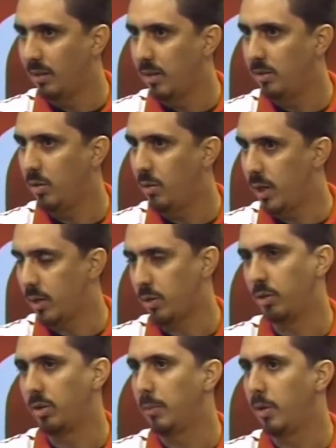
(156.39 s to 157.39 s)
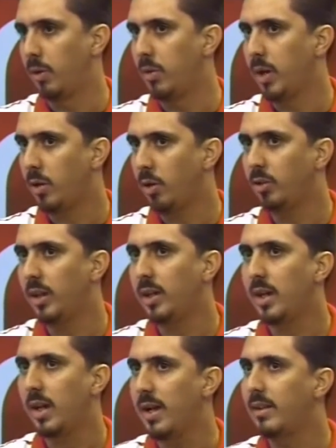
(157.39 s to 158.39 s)
Esa es una cosa. Pero una cosa es
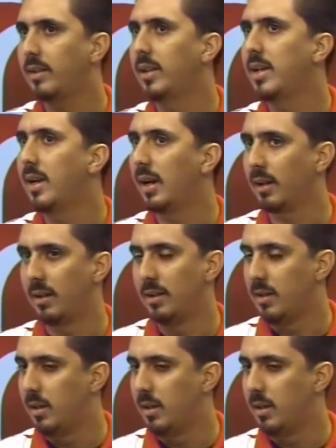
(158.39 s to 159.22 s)
que la gente tenga